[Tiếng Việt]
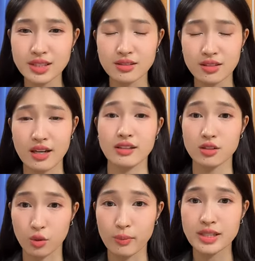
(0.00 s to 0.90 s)
Miss
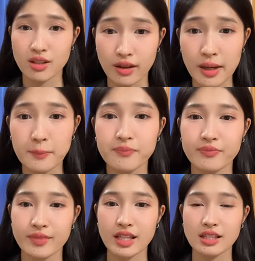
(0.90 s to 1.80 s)
International bây giờ ấy
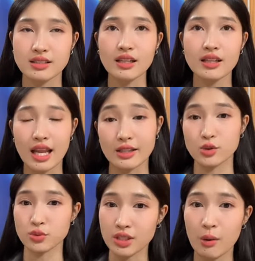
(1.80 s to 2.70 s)
thì rất
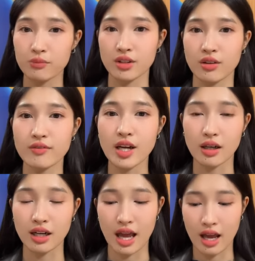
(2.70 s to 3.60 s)
là chú trọng tới
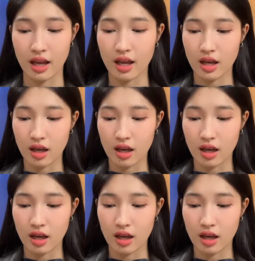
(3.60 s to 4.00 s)
việc là